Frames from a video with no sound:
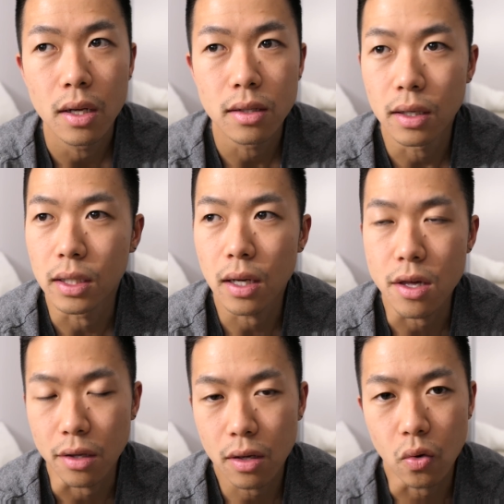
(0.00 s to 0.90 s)
それに
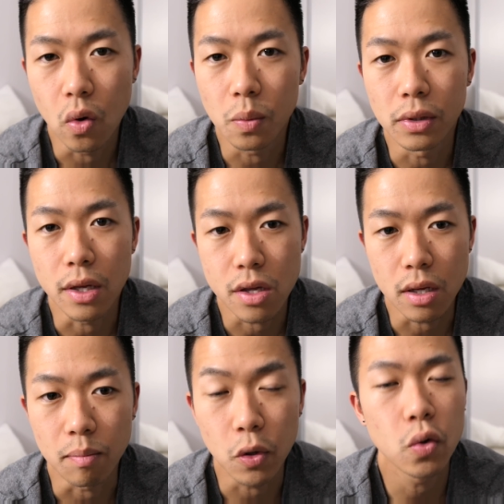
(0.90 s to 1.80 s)
対して結構オープンだ
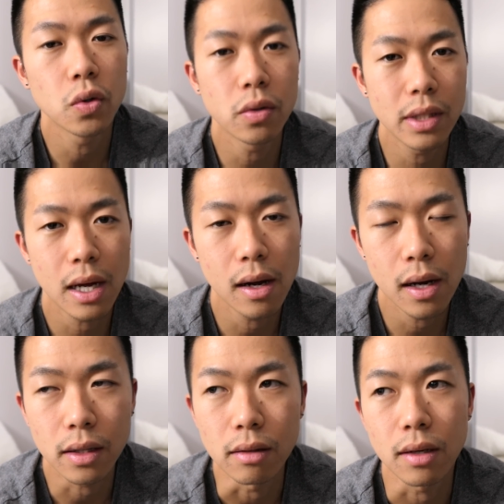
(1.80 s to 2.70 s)
し平等って考
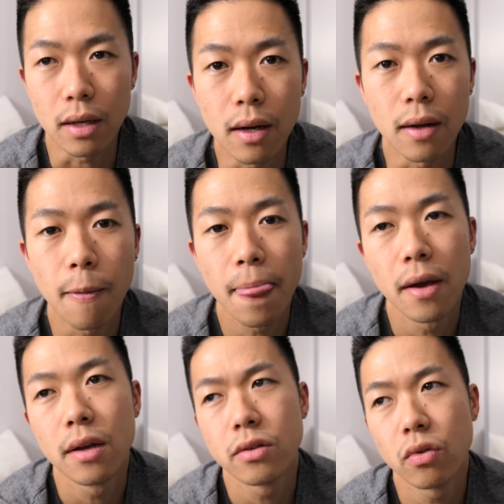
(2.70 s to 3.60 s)
えてるから
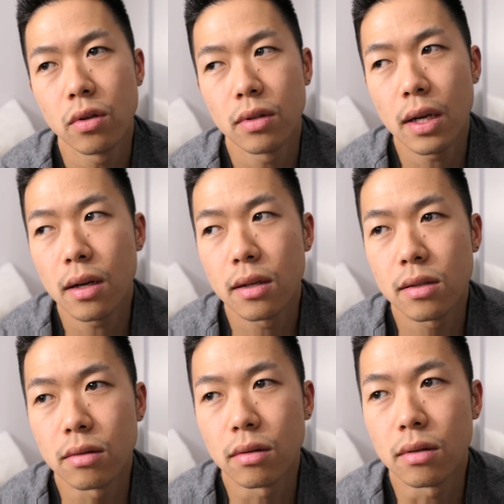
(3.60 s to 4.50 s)
そういうね
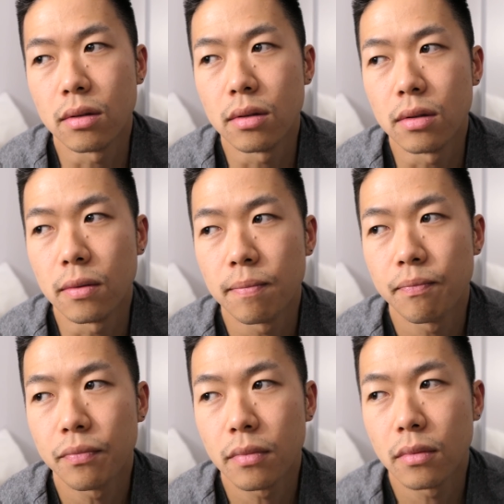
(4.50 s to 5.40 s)
その
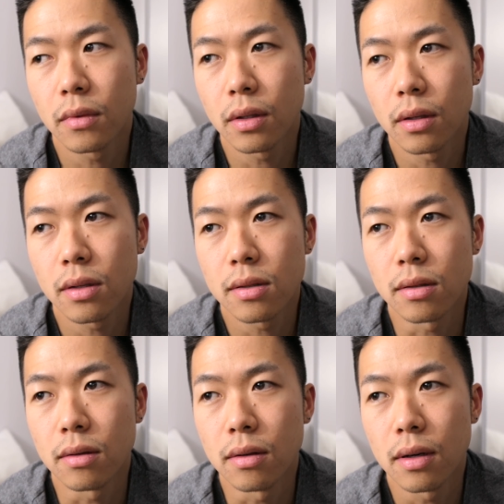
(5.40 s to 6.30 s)
そ
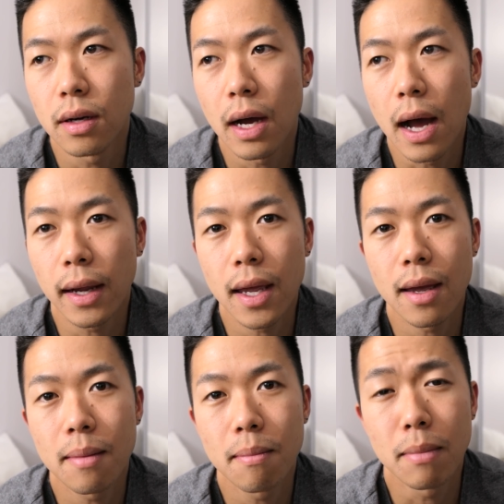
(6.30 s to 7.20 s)
の上
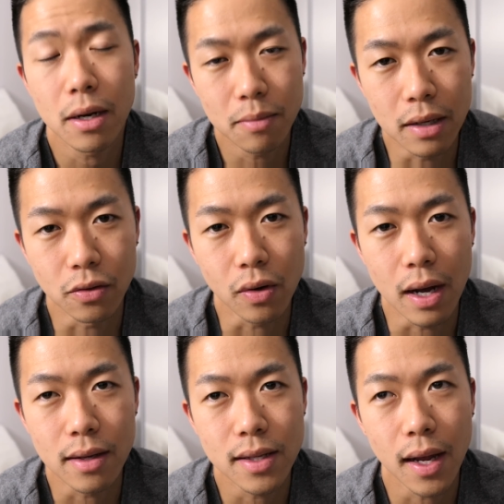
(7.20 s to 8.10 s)
げ〇〇と
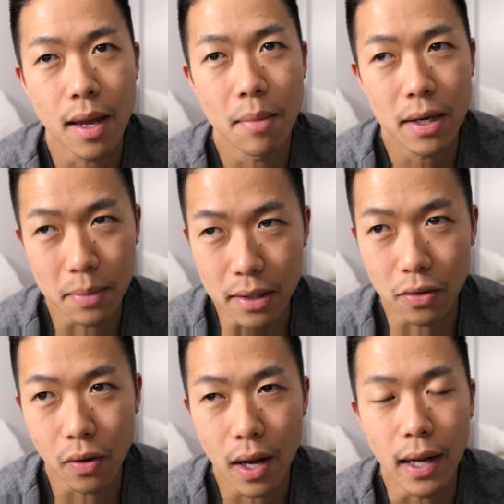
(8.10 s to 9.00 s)
か下げ〇〇
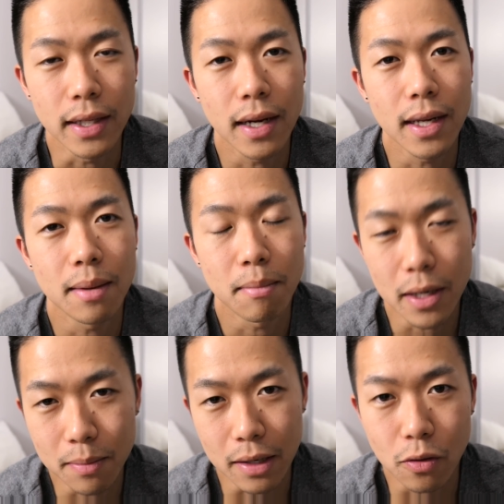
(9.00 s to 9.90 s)
とかやり
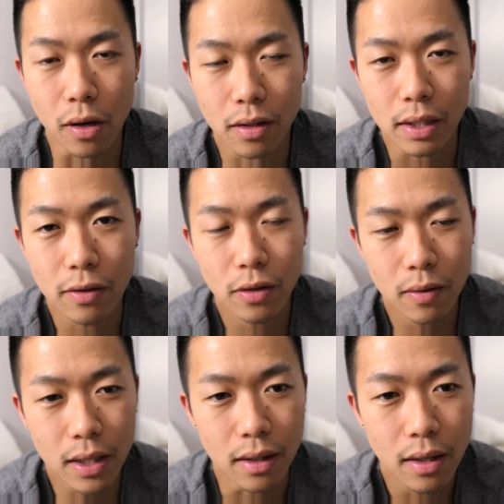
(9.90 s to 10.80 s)
〇〇とかっていうふうに
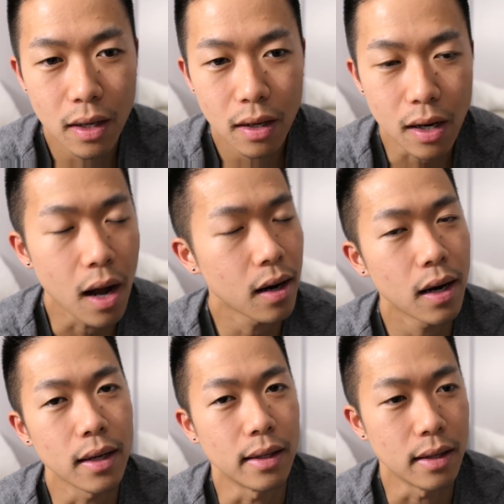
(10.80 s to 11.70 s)
は考
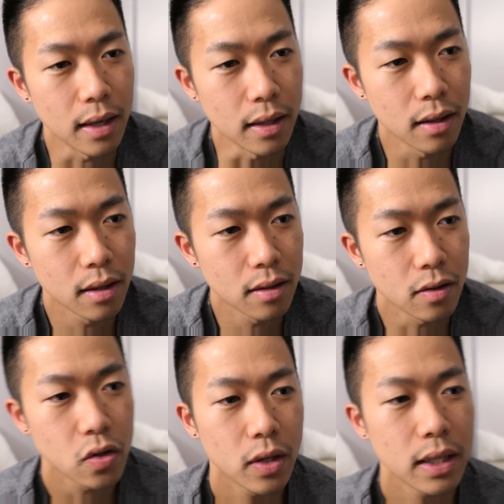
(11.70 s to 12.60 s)
えてないだ
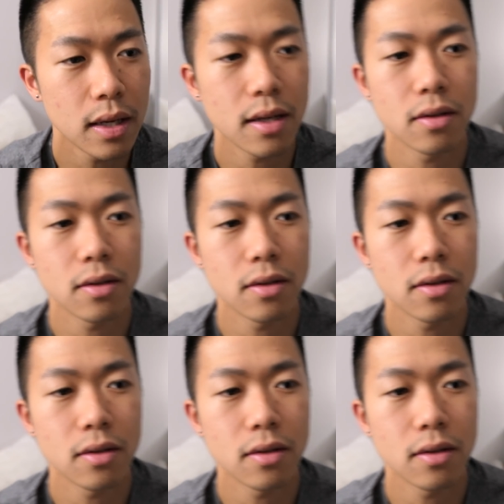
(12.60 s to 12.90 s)
それに対